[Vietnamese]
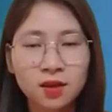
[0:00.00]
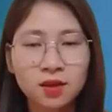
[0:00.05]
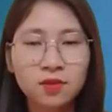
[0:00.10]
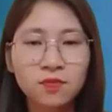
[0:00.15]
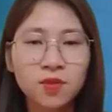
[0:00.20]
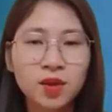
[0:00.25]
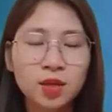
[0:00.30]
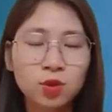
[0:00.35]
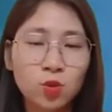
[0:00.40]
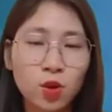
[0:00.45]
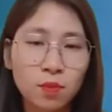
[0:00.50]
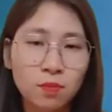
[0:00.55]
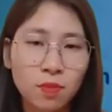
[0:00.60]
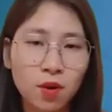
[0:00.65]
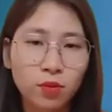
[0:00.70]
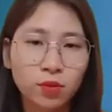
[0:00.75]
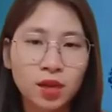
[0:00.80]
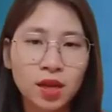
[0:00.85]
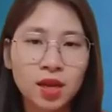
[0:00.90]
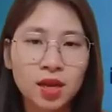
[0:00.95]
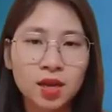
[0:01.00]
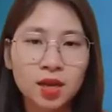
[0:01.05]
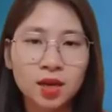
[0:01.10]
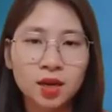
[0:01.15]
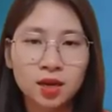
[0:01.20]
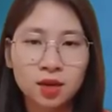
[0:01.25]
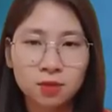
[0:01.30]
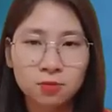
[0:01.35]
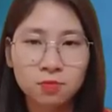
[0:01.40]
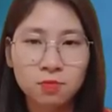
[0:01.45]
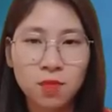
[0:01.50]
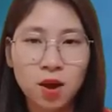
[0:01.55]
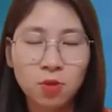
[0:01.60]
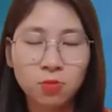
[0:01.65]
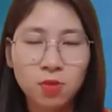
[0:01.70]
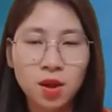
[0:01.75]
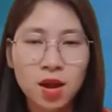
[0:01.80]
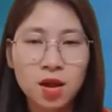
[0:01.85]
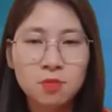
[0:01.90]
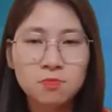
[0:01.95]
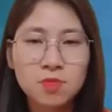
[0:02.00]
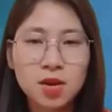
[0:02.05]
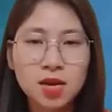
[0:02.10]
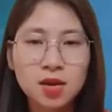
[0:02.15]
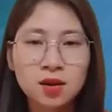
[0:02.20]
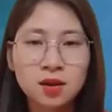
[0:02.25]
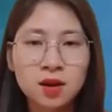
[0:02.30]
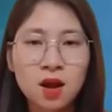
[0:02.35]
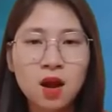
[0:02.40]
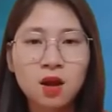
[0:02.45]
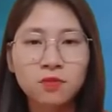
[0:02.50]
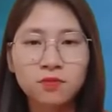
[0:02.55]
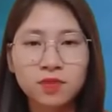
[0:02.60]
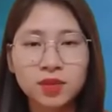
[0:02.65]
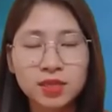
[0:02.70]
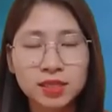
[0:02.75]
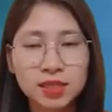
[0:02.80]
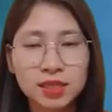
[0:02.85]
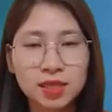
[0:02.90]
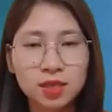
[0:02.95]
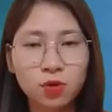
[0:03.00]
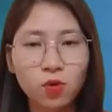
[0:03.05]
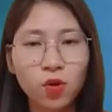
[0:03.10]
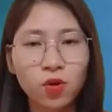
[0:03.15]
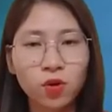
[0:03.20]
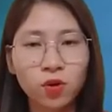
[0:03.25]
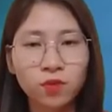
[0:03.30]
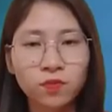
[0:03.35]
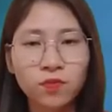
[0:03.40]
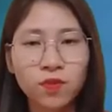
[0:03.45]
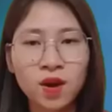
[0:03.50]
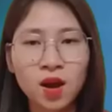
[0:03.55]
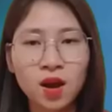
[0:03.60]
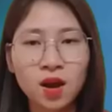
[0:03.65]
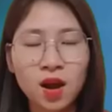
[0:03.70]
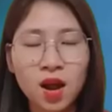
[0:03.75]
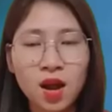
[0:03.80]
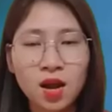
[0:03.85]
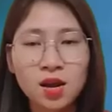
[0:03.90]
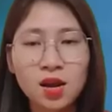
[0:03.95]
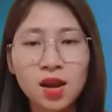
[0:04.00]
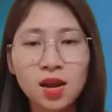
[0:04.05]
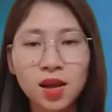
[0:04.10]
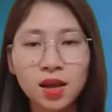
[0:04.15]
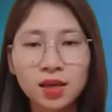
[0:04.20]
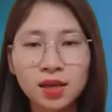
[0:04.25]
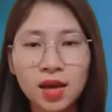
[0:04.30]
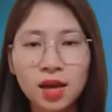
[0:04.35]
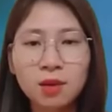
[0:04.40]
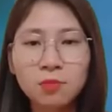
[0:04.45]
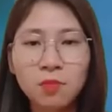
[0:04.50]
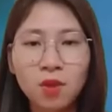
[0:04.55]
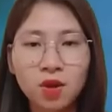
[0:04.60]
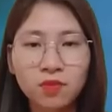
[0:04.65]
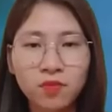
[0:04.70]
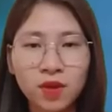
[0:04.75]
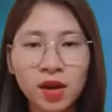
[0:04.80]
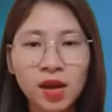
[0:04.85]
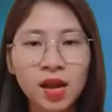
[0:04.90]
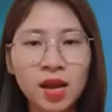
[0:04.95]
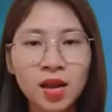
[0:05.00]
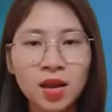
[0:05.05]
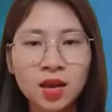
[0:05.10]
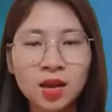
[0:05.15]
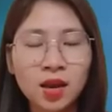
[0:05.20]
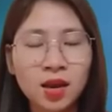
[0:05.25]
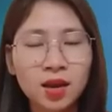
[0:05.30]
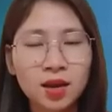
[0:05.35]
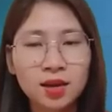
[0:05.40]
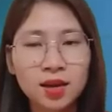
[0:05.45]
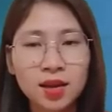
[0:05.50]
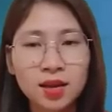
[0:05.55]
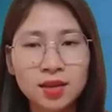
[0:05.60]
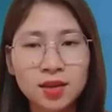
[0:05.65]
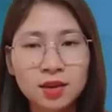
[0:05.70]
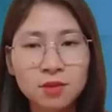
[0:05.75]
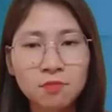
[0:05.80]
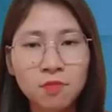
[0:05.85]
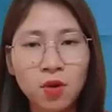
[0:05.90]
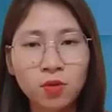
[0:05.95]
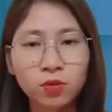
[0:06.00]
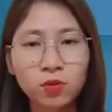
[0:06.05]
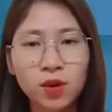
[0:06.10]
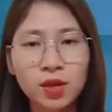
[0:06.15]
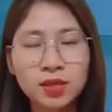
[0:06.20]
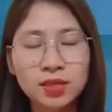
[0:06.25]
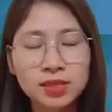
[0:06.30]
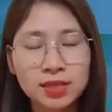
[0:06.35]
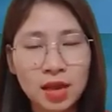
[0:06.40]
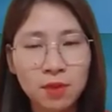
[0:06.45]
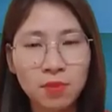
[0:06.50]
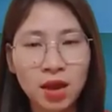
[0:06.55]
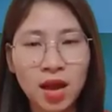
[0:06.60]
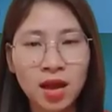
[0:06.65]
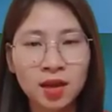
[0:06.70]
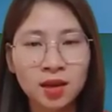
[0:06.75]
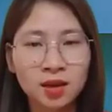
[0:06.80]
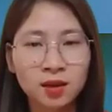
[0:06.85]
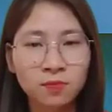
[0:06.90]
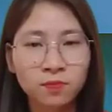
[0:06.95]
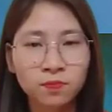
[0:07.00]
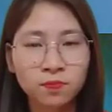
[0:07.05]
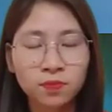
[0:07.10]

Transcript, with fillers: Tử vi tuổi Mậu Thìn, Mộc, biết đứng ở vị trí của đối phương để cân nhắc mọi vấn đề nên những mâu thuẫn giảm hẳn.